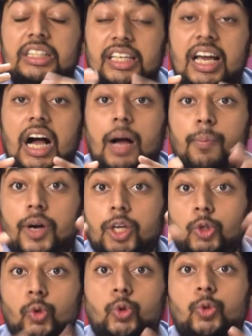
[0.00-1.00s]
ये आपका
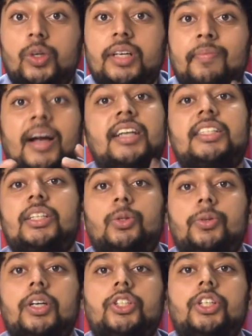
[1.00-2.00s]
यूजुअली माइंडसेट
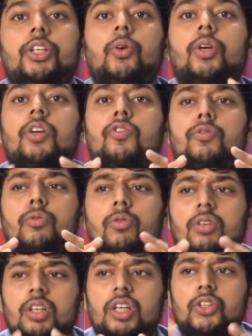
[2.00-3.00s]
होना चाहिए क्योंकि
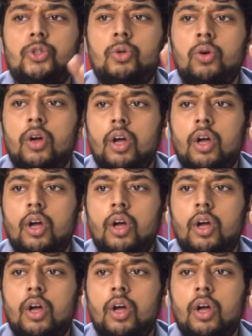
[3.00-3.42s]
उनके जो